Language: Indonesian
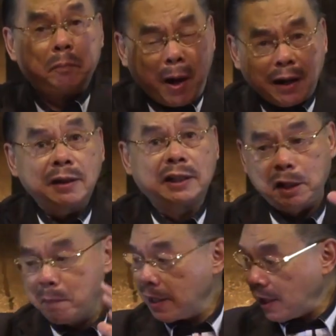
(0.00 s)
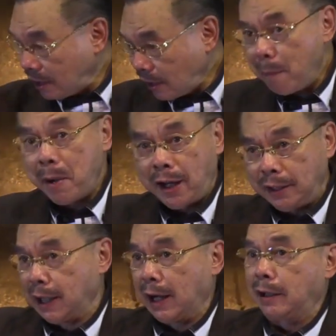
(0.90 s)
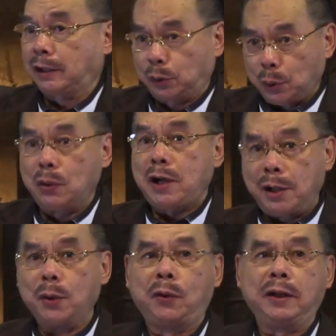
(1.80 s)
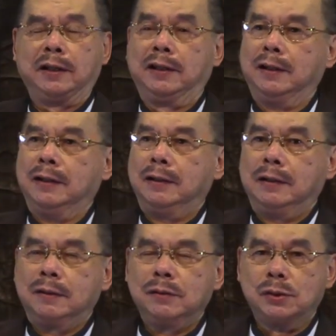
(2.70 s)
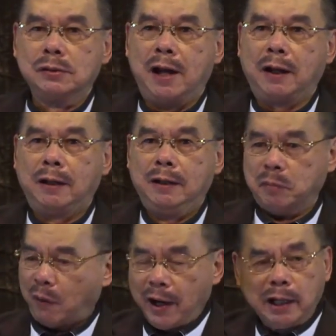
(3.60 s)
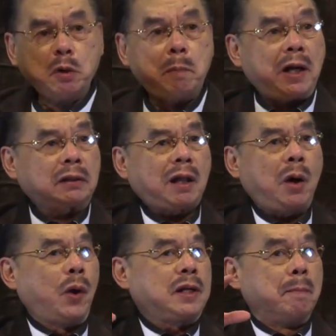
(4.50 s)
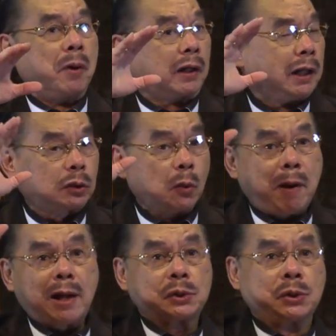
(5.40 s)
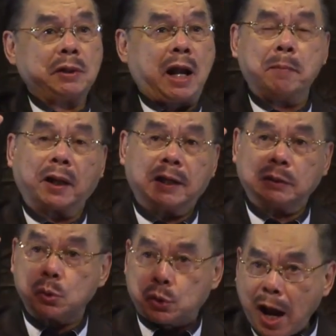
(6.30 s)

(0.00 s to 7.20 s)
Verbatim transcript: Paradigmanya sama dengan keturunan Nuh ini, saudara. Bahwa ilmu pengetahuan yang begitu maju dan begitu